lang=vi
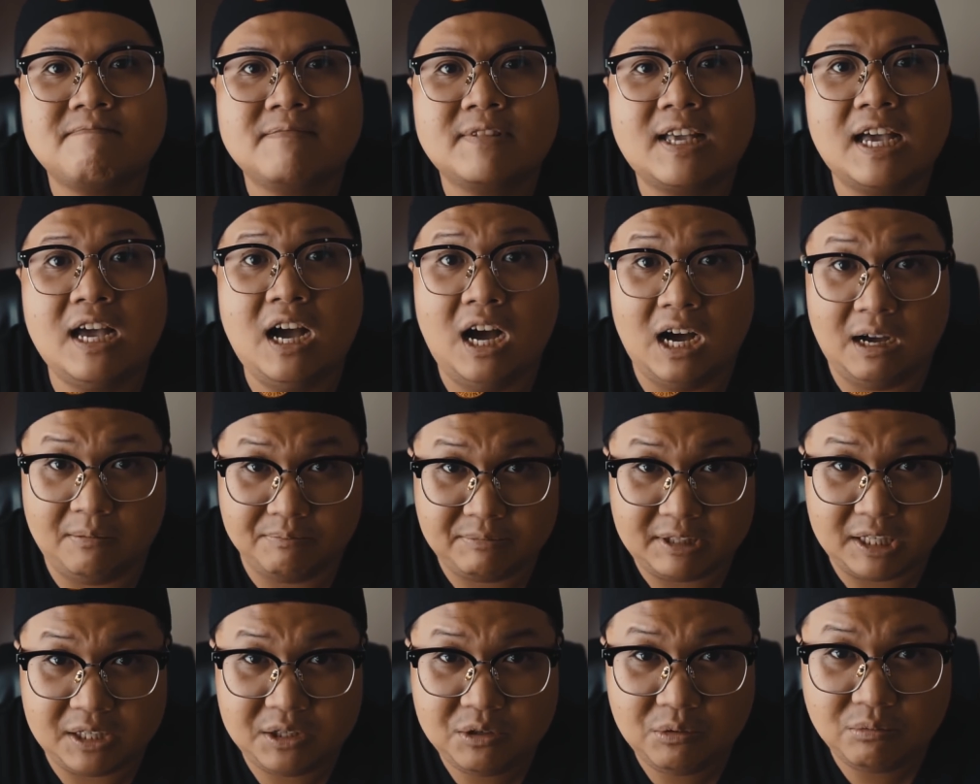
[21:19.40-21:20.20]
cái
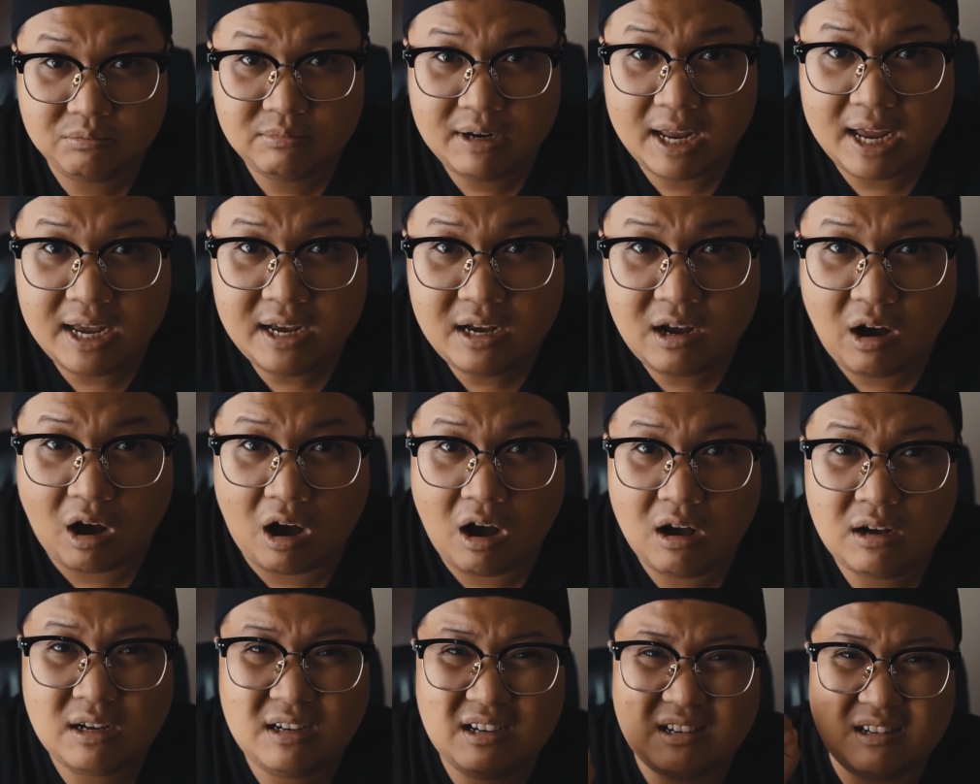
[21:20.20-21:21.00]
hòm chị dung đế
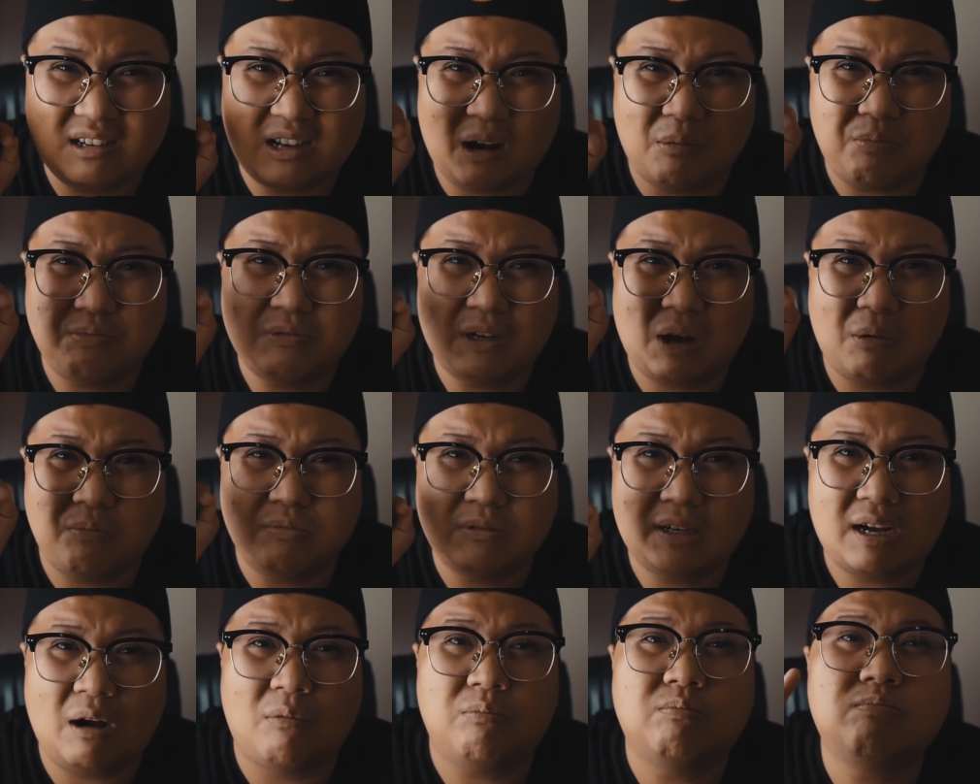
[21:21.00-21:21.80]
gõ cọc
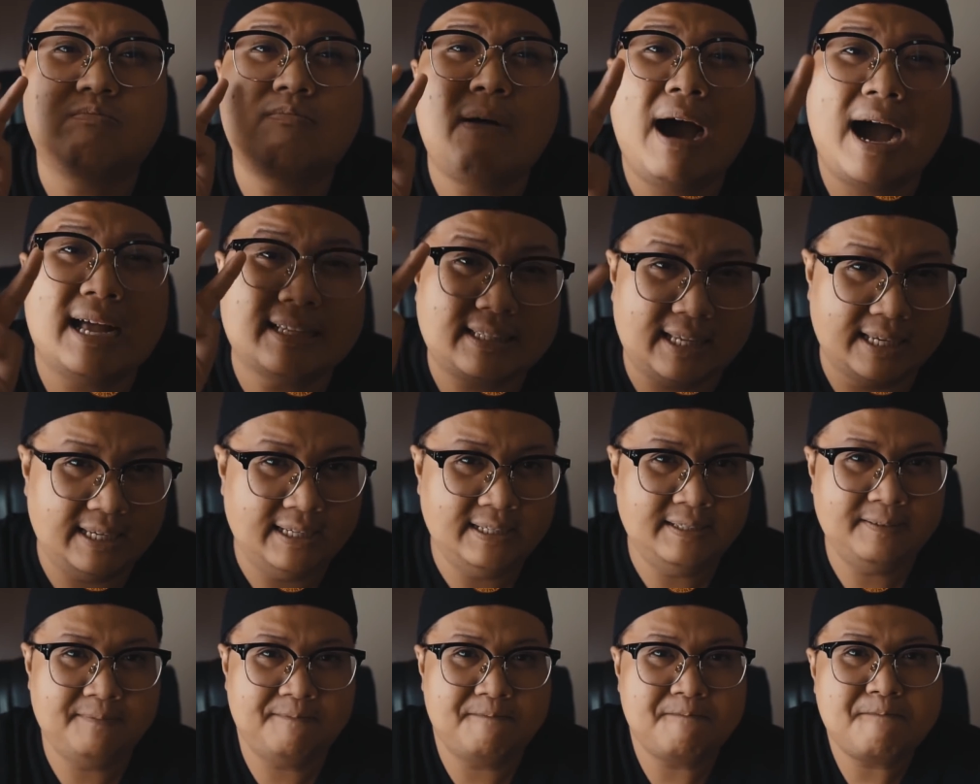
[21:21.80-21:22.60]
cọc cọc 3
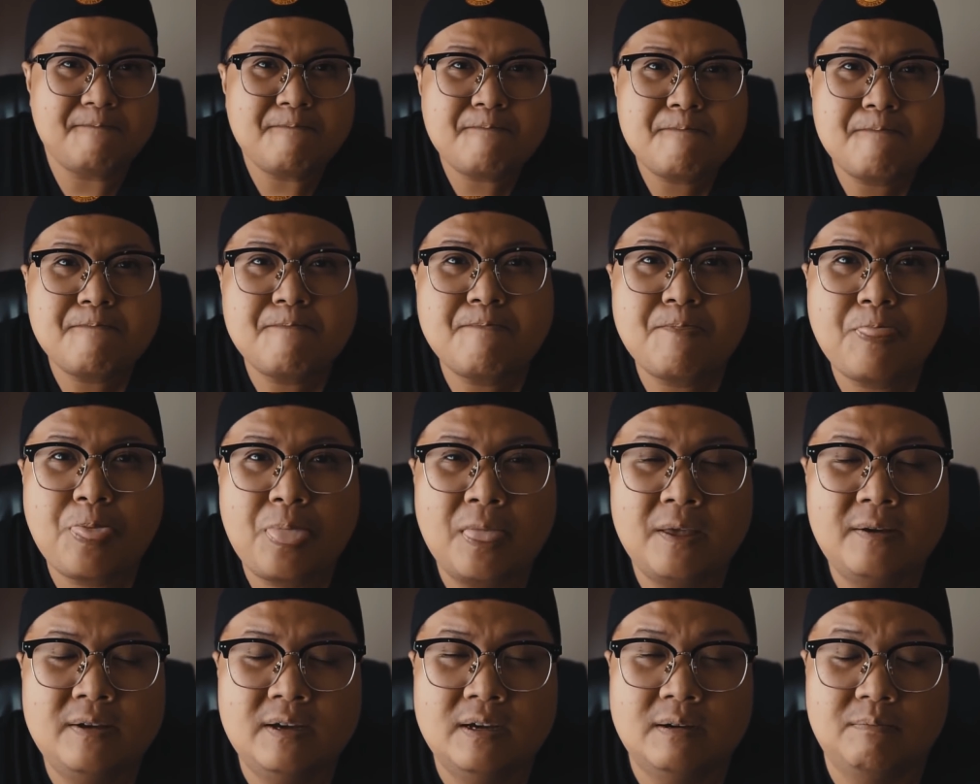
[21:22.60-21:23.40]
tiếng
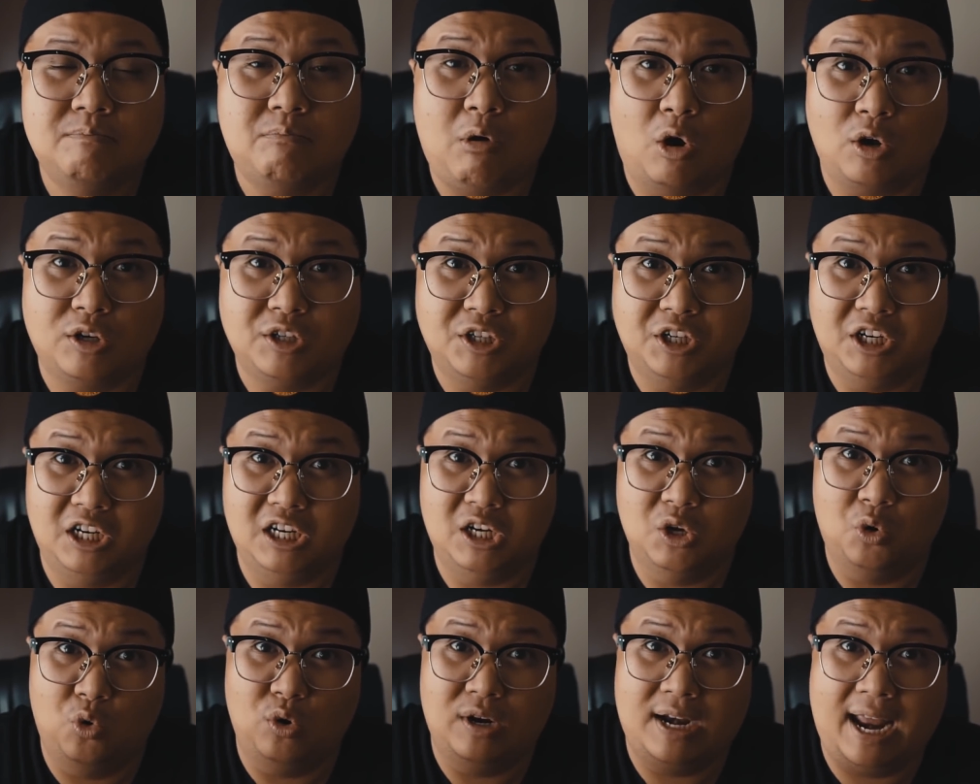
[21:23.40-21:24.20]
mọi người
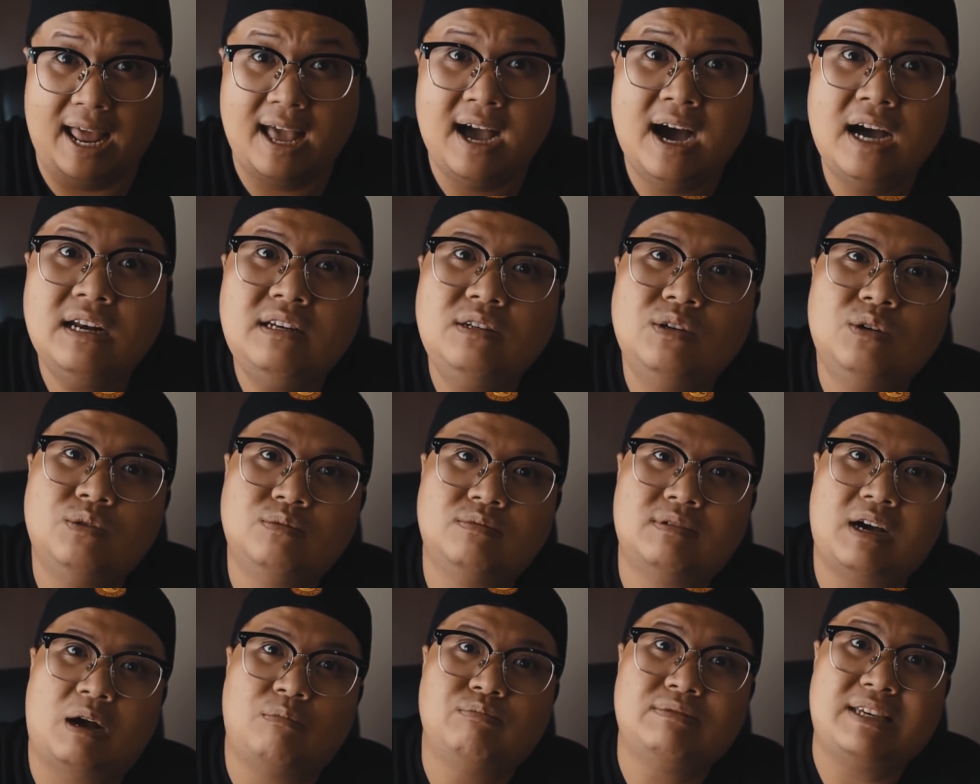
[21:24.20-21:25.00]
lùi lại hết luôn
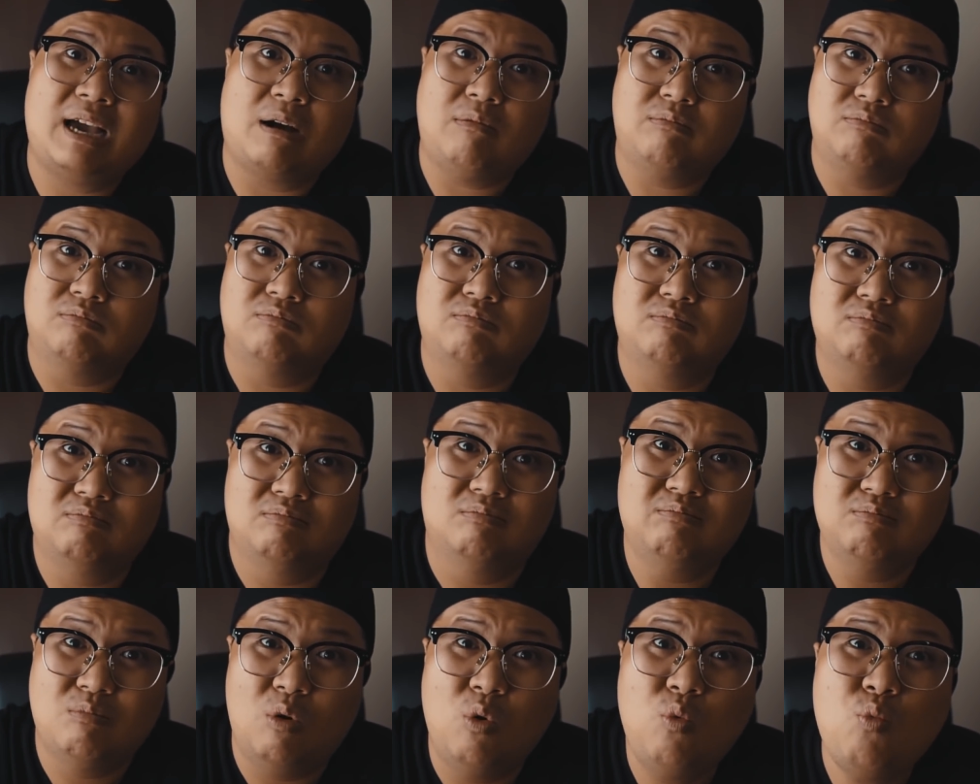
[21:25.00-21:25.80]
ông chồng
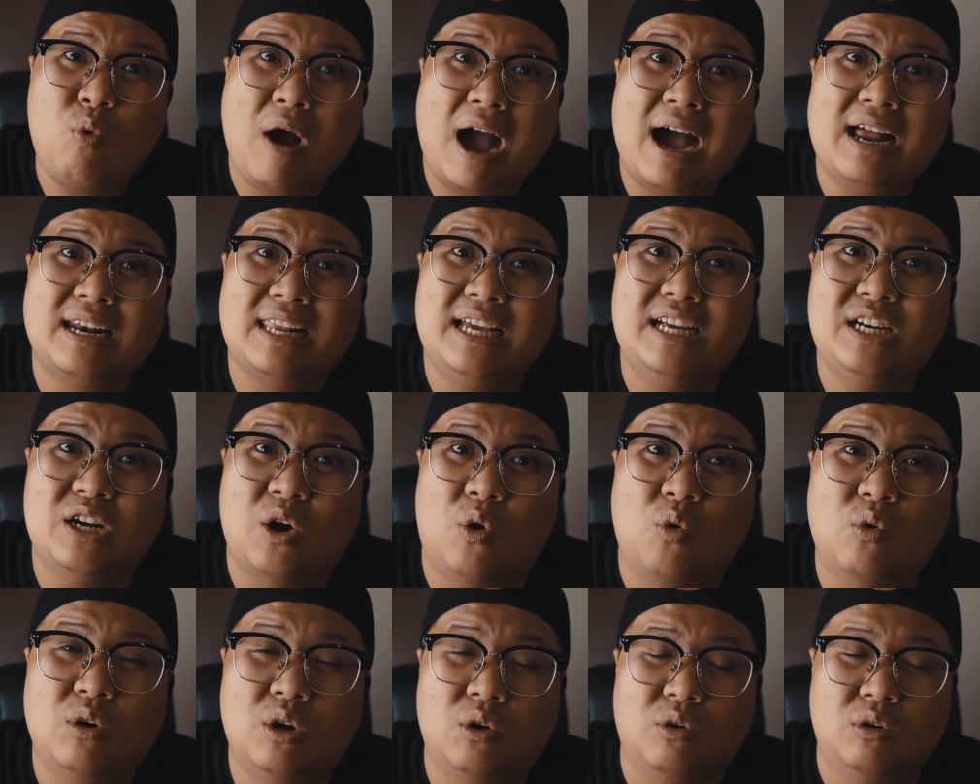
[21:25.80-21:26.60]
muốn quăng ly
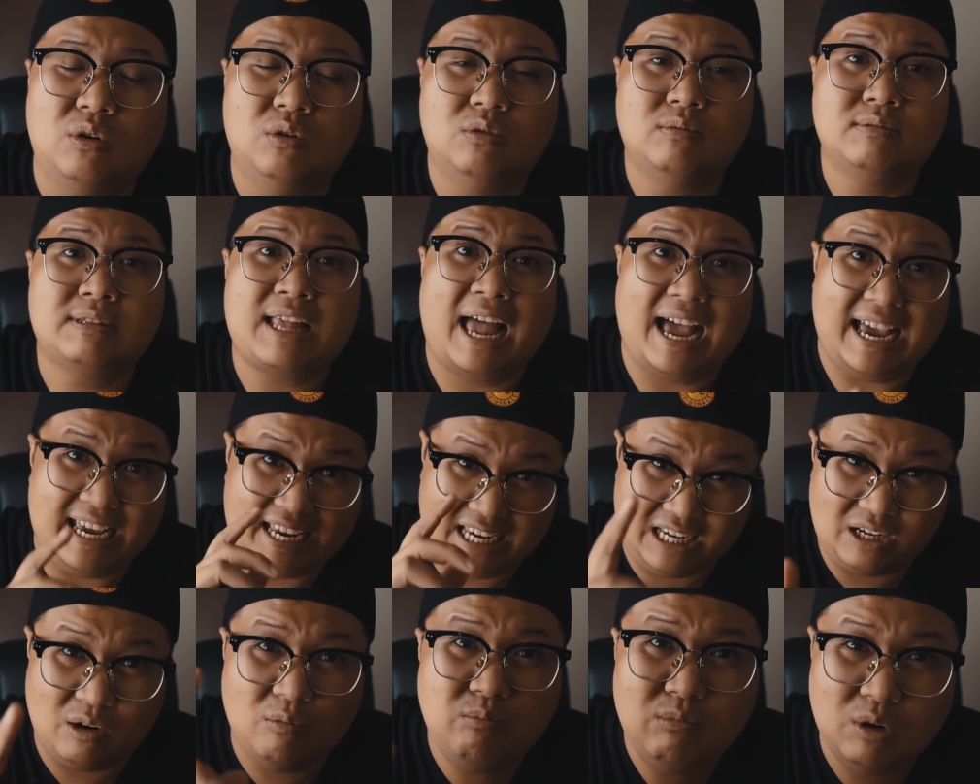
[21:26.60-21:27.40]
rượu lùi luôn
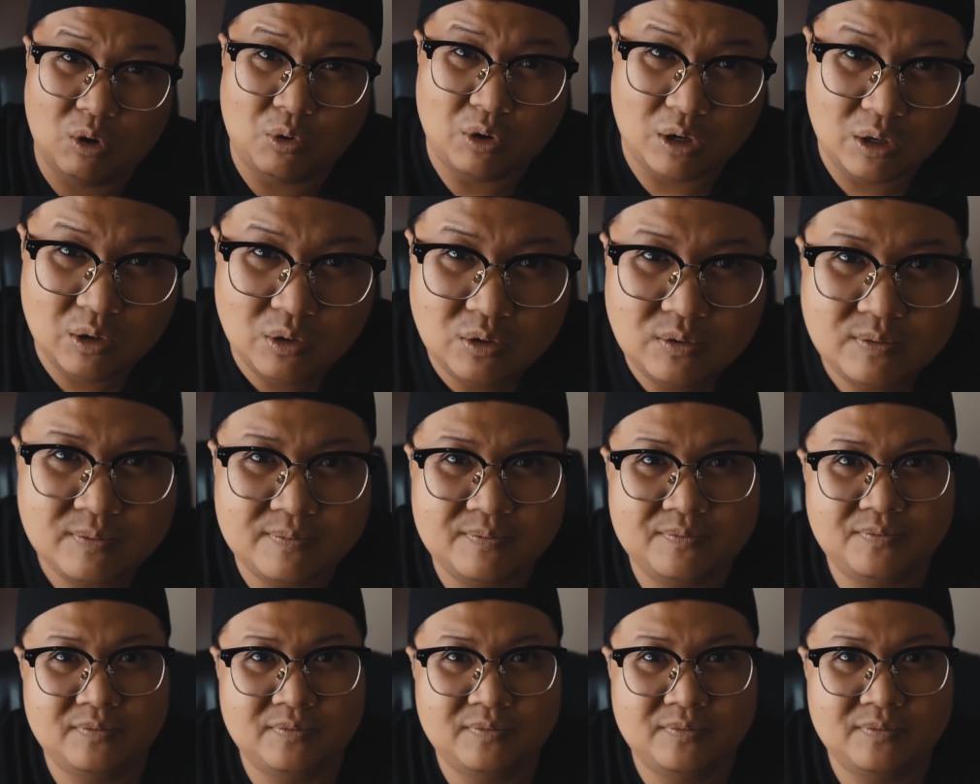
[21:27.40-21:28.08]
thầy cũng lùi luôn